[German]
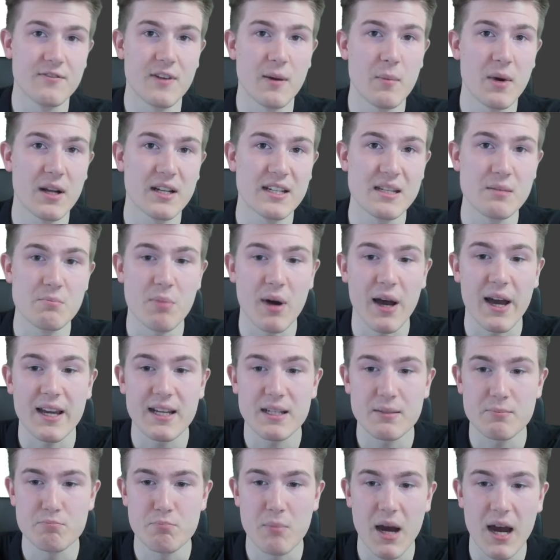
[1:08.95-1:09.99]
wenn man den
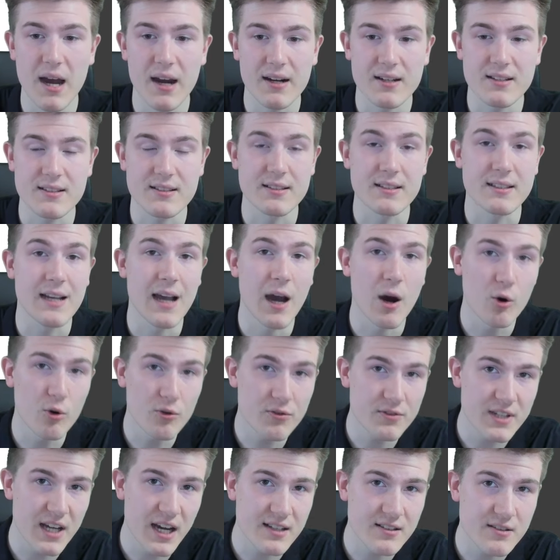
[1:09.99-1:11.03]
breiten Markt
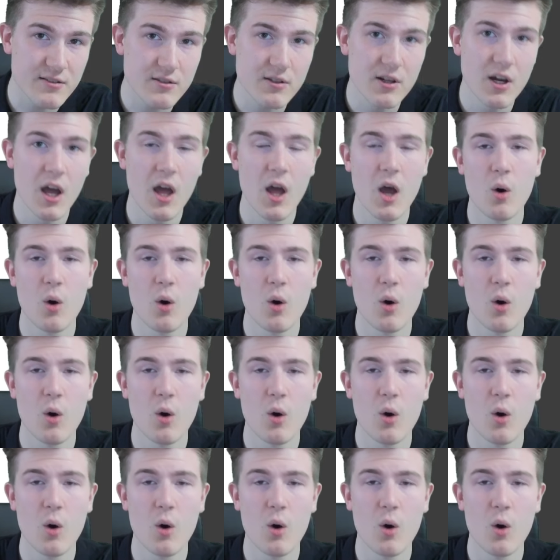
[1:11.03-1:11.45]
gekauft hatte